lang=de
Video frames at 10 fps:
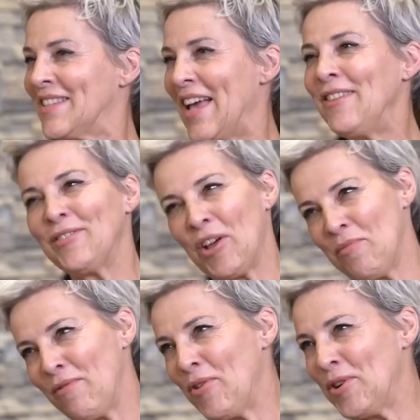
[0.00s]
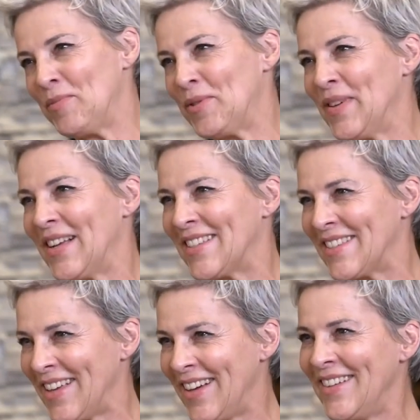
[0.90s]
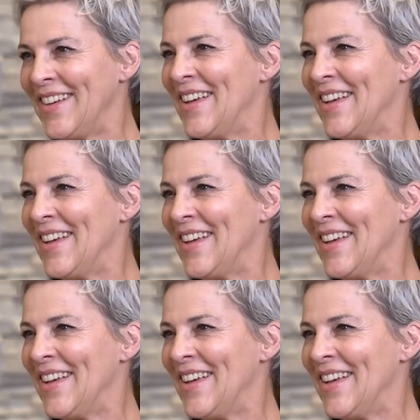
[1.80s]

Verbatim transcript: Zeit und darüber freue ich mich wirklich sehr.